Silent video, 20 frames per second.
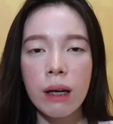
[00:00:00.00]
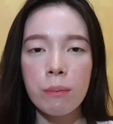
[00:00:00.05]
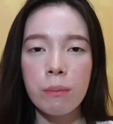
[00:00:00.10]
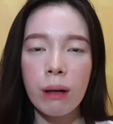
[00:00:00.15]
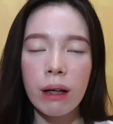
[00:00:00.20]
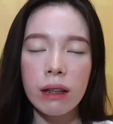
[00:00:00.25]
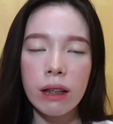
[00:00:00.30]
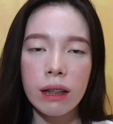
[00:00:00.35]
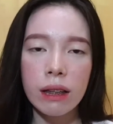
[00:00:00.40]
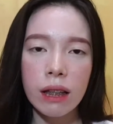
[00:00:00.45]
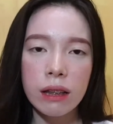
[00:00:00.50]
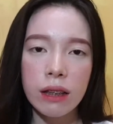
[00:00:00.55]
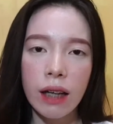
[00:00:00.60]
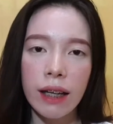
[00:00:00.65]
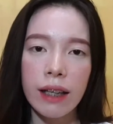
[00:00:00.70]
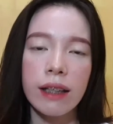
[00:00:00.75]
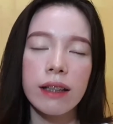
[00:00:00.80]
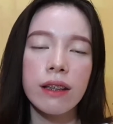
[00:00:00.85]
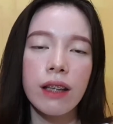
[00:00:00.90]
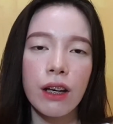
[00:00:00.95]
mga
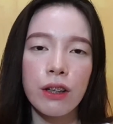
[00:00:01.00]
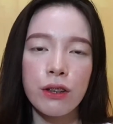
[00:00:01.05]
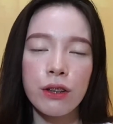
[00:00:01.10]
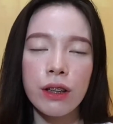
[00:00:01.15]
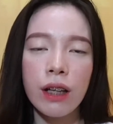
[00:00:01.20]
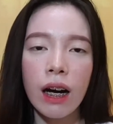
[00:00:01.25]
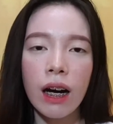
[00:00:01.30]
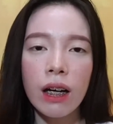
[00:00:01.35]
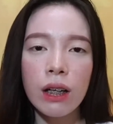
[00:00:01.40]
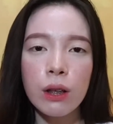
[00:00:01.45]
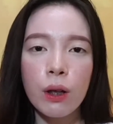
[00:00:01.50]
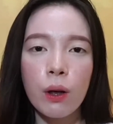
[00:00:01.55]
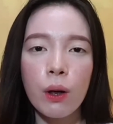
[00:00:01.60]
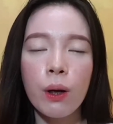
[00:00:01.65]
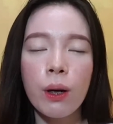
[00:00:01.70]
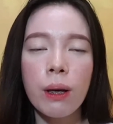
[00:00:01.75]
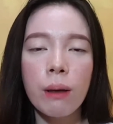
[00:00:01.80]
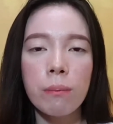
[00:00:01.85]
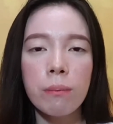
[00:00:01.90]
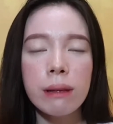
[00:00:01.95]
nagtatry and error lang
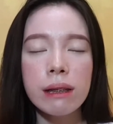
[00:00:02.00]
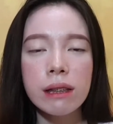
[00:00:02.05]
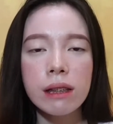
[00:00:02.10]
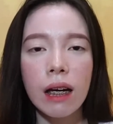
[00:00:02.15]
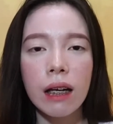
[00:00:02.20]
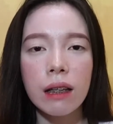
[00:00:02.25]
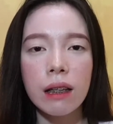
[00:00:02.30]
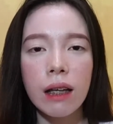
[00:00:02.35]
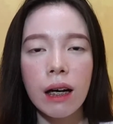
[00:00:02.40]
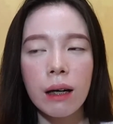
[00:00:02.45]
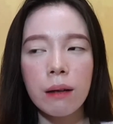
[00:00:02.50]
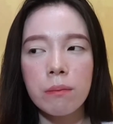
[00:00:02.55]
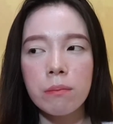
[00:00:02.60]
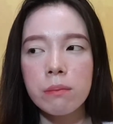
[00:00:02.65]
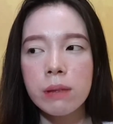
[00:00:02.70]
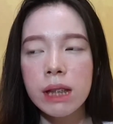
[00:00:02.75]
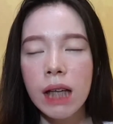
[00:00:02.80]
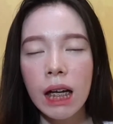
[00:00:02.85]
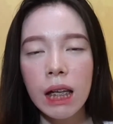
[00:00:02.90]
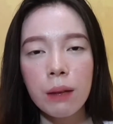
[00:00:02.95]
kayo, minsan
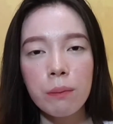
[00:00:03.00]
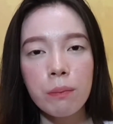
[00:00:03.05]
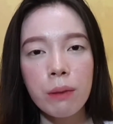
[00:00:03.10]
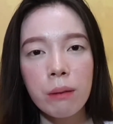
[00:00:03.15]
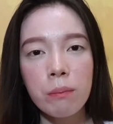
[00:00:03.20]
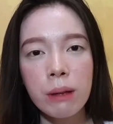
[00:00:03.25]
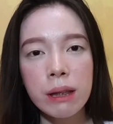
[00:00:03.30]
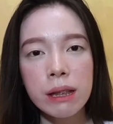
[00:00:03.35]
um, sa halip na